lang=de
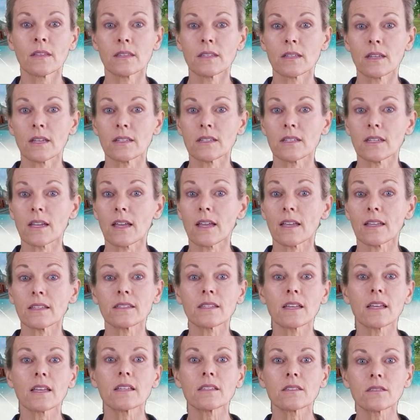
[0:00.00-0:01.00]
Dritter
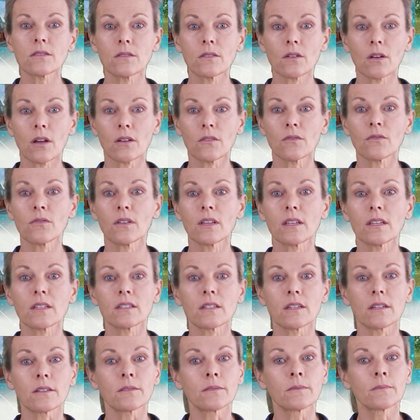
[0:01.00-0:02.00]

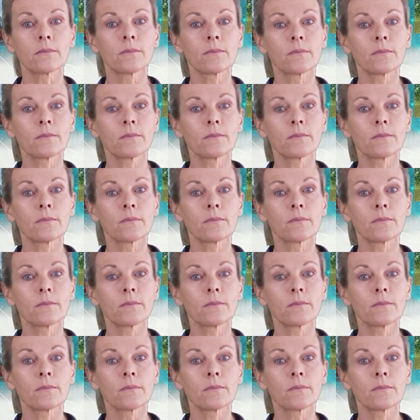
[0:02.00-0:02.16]
Interessenkonflikte.